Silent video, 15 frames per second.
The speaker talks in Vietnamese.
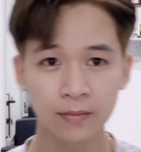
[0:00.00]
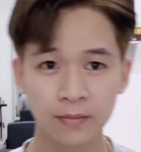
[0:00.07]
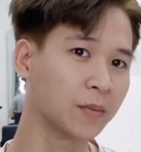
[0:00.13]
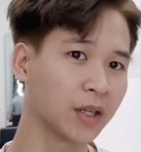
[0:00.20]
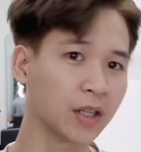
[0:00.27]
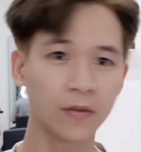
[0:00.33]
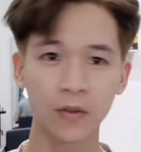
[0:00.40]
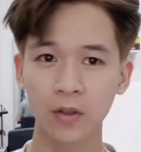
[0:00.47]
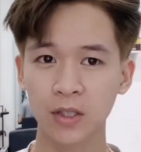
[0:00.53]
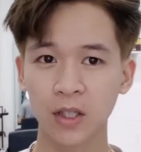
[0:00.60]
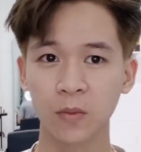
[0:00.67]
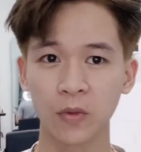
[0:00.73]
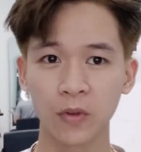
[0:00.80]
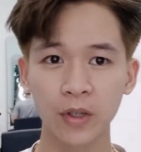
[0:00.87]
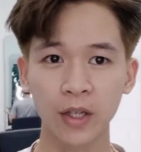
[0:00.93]
mình đã vuốt
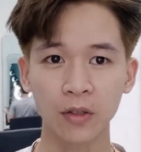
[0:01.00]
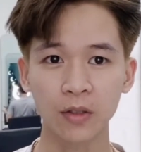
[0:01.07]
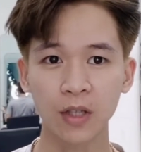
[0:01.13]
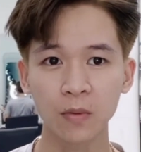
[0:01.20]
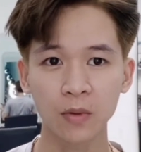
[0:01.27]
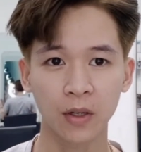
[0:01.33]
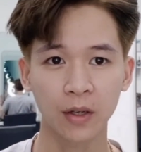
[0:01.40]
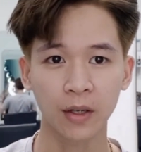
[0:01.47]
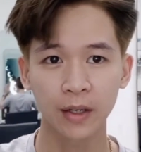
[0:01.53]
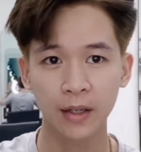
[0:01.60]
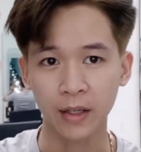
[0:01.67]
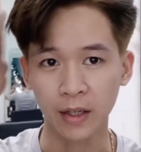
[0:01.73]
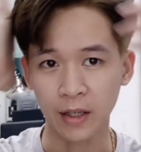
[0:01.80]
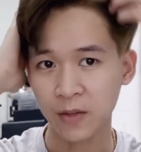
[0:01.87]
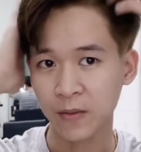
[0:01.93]
xong một kiểu tóc rồi
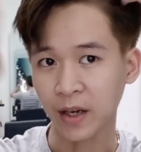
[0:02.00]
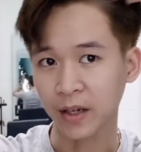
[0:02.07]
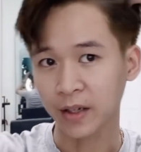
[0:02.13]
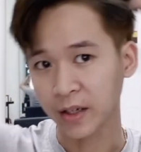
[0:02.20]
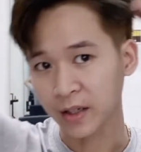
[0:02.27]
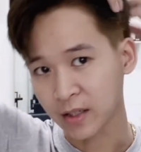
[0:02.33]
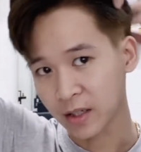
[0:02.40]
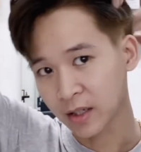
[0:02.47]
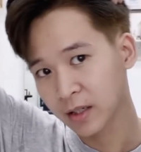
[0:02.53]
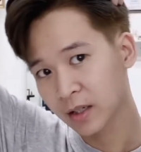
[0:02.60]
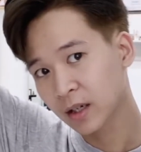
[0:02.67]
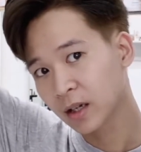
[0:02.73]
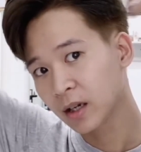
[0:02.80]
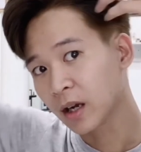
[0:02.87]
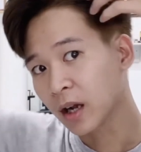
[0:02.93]
nghe các bạn nhìn
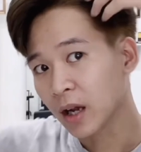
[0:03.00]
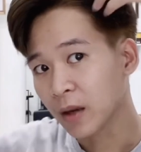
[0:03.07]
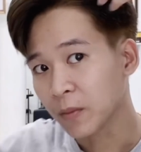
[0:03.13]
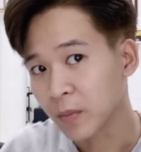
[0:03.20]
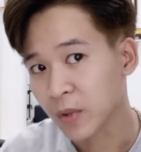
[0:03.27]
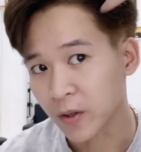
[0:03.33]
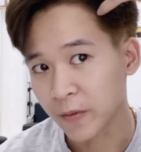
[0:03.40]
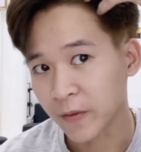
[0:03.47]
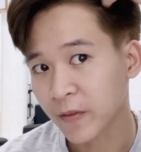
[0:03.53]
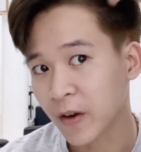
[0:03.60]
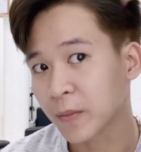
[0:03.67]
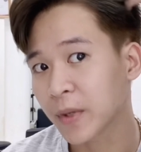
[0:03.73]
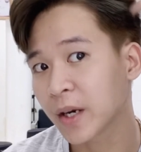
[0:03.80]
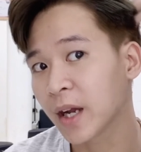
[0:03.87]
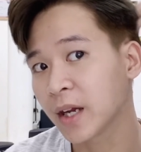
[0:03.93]
à, thì
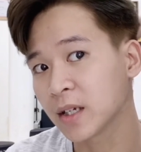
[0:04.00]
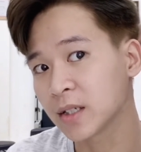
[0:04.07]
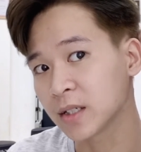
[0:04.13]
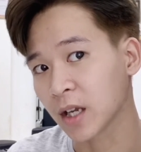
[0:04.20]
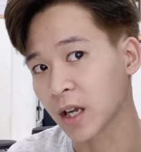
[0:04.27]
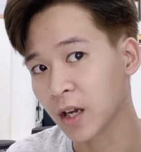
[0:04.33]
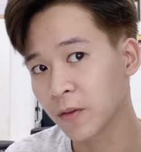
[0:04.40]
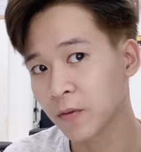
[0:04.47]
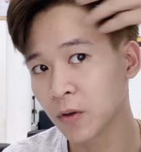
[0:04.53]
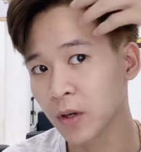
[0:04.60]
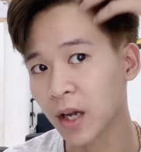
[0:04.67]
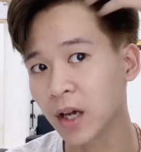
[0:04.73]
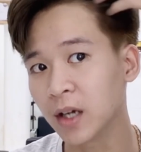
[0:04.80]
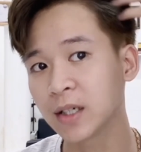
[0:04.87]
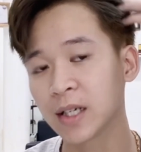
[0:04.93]
phần bên đây nó sẽ vuốt
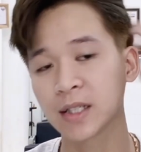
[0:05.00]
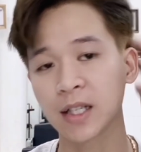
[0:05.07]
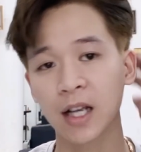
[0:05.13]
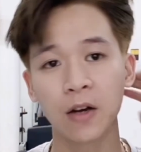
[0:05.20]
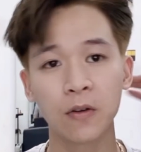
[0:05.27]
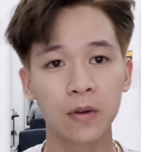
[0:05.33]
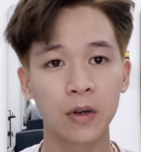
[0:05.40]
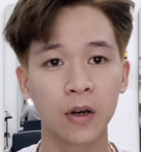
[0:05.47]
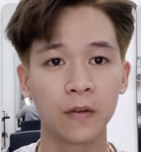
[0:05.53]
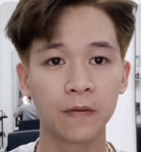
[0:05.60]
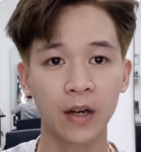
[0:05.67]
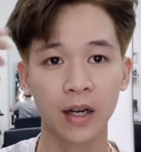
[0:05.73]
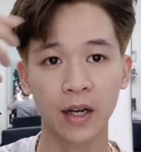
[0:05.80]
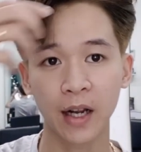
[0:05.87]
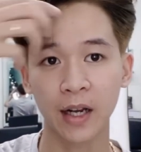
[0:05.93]
hết ra sao còn
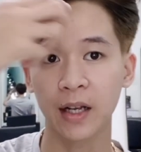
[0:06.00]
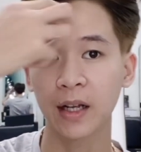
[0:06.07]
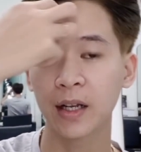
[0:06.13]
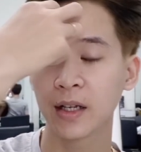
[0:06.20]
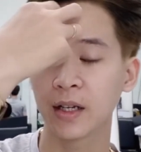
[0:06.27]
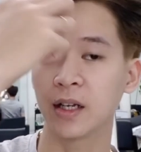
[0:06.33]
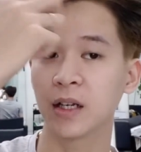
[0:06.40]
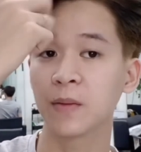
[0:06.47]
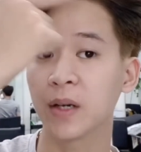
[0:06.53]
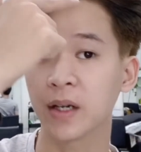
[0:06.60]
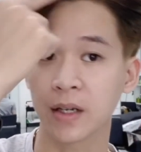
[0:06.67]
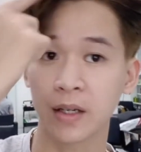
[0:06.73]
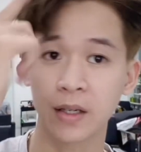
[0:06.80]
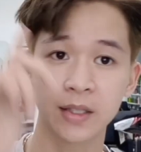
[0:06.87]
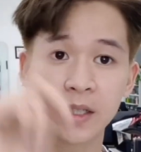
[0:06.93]
phần này ấy, thì cái
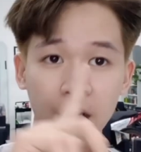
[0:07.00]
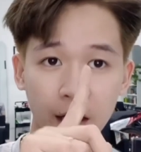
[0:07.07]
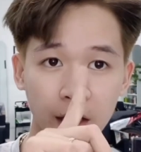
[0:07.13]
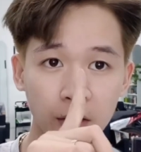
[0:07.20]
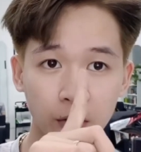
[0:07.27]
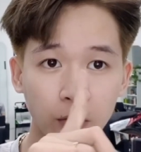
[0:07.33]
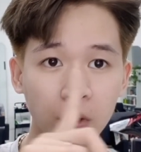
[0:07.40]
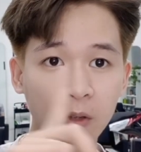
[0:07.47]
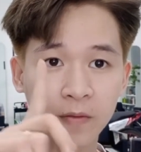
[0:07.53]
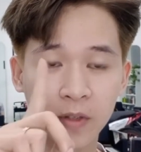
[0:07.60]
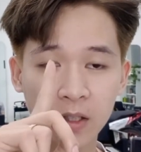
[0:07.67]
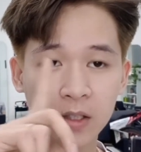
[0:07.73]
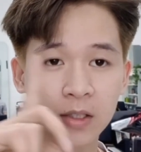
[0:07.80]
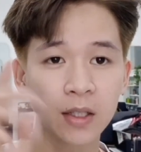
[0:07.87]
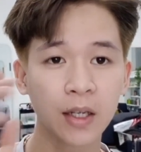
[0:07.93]
mình sẽ để rủ lên phần
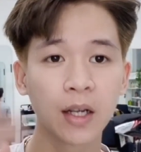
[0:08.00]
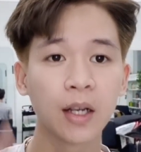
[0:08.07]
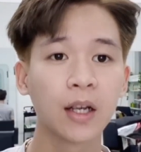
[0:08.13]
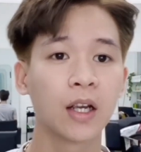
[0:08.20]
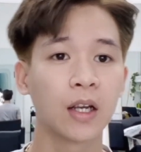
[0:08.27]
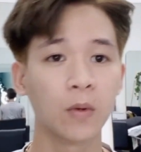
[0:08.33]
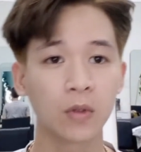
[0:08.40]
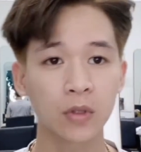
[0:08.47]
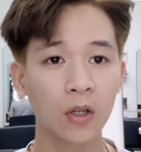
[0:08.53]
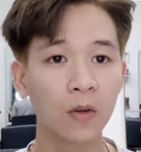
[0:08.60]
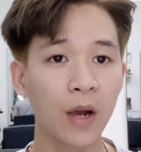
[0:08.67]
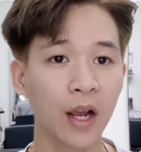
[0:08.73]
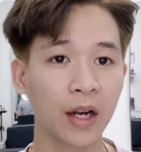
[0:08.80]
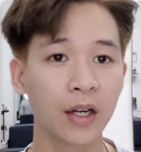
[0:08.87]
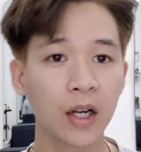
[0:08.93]
trước thì một số
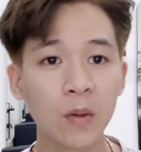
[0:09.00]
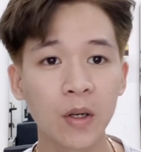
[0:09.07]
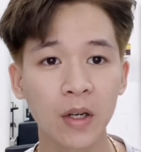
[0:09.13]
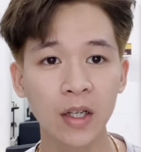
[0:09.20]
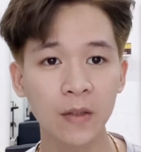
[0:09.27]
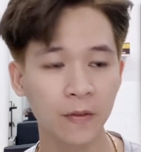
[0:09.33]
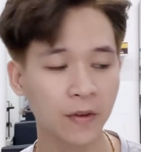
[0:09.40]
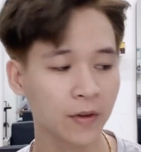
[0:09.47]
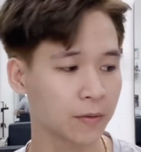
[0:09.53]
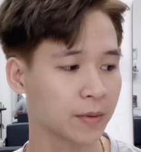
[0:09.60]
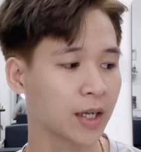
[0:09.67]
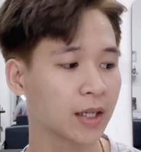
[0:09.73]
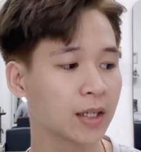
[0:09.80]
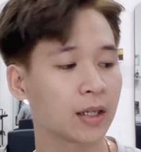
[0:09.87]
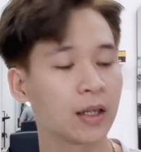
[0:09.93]
bạn nếu mà thích có phong
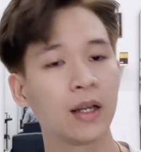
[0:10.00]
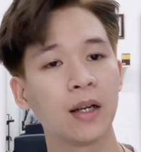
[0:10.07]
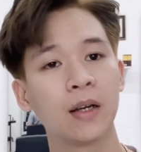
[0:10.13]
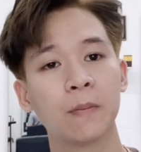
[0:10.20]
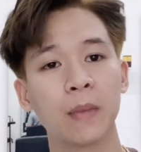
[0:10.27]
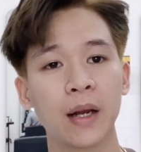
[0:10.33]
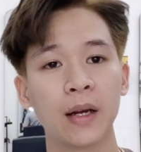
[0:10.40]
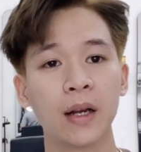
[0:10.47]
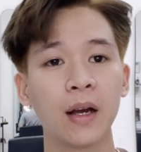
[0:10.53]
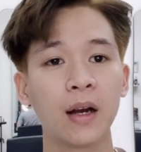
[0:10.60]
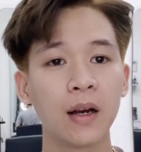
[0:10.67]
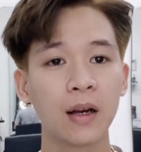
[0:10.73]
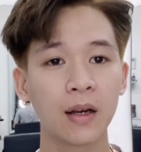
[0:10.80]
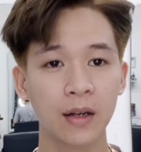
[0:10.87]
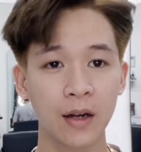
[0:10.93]
cách mà
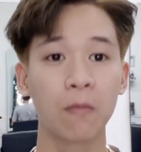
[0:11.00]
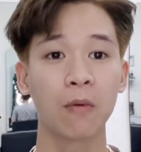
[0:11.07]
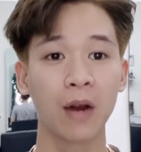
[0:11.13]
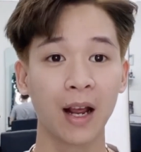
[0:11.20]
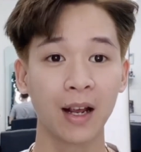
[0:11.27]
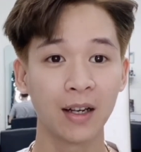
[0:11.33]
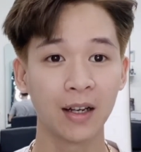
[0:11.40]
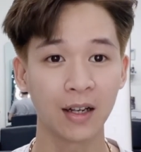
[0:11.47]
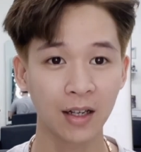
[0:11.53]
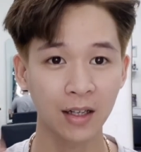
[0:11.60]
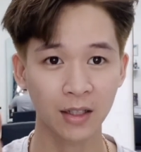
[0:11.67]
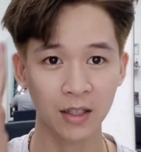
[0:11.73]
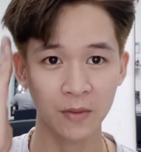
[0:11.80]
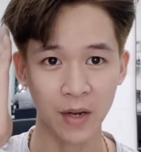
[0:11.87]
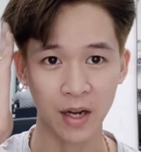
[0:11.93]
nó độc lạ hơn á
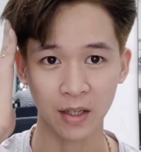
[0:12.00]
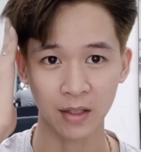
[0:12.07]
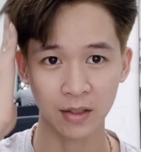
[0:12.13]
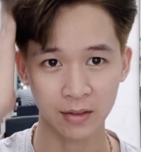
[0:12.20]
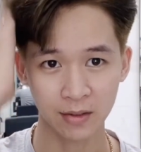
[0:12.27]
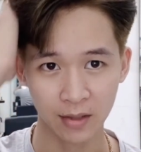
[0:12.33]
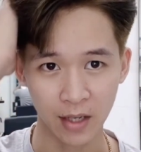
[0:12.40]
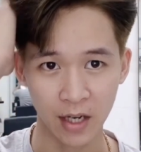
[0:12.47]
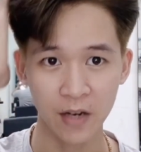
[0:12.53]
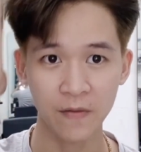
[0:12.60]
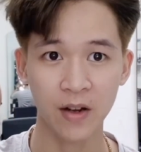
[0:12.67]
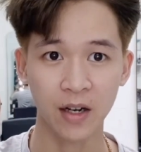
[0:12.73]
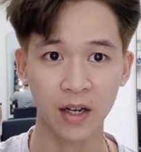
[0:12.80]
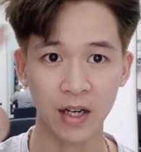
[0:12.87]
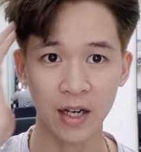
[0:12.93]
các bạn đẩy cái
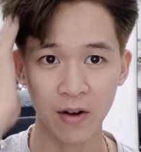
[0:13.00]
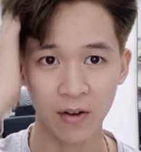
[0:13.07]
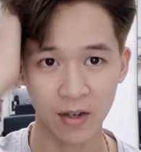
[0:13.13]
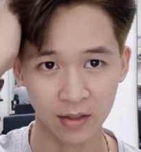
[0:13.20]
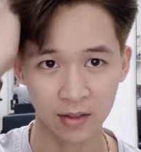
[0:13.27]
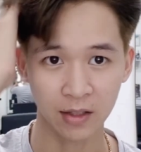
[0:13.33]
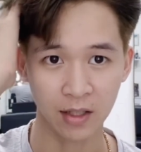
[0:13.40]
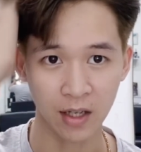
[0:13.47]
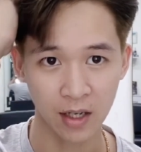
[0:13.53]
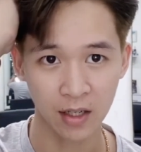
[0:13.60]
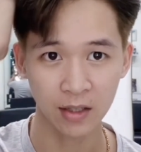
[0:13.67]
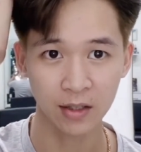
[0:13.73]
phần này cao lên đó